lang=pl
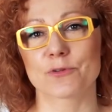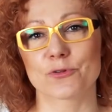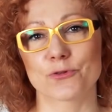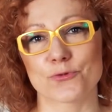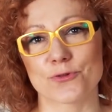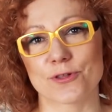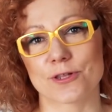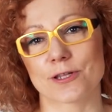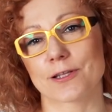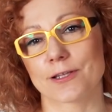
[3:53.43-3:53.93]

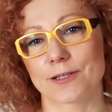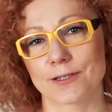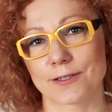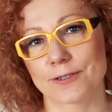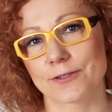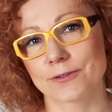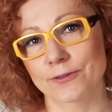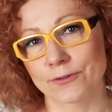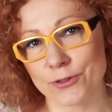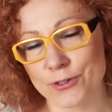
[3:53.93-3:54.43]

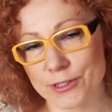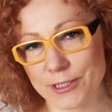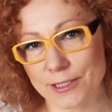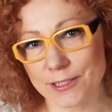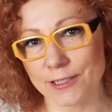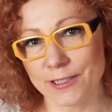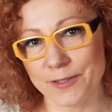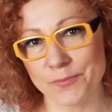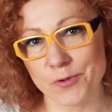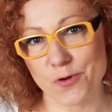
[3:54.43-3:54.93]
którzy
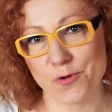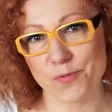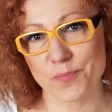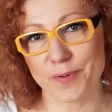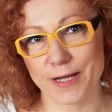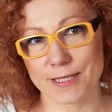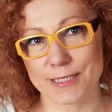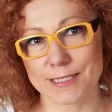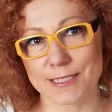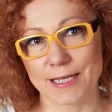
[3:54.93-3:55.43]
docenili moją
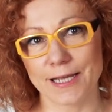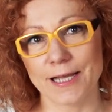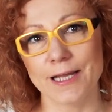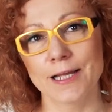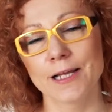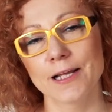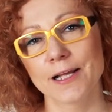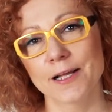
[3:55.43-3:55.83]
pracę,